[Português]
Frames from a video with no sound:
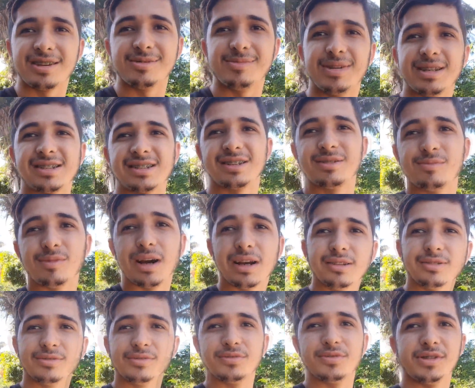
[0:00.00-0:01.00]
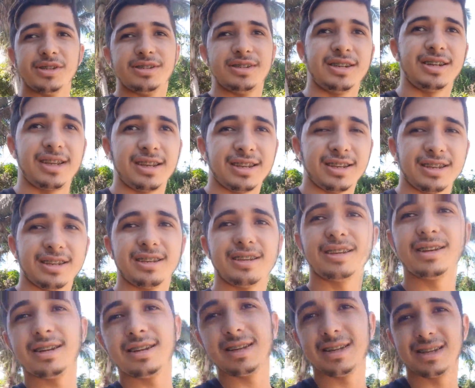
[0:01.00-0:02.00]
Começando mais um vídeo aqui
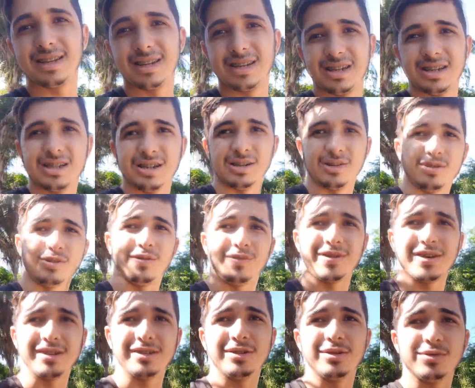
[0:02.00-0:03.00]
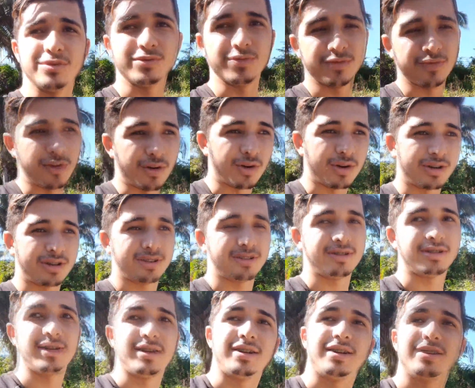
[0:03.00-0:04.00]
Hoje eu vou fazer um
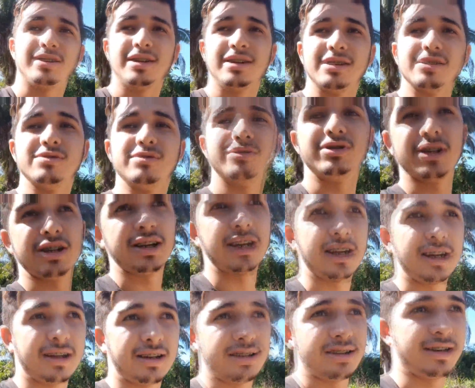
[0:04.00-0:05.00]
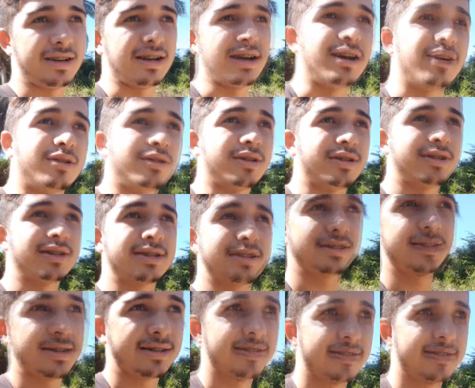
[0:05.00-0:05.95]
vlogzinho aqui Um dia na, na roça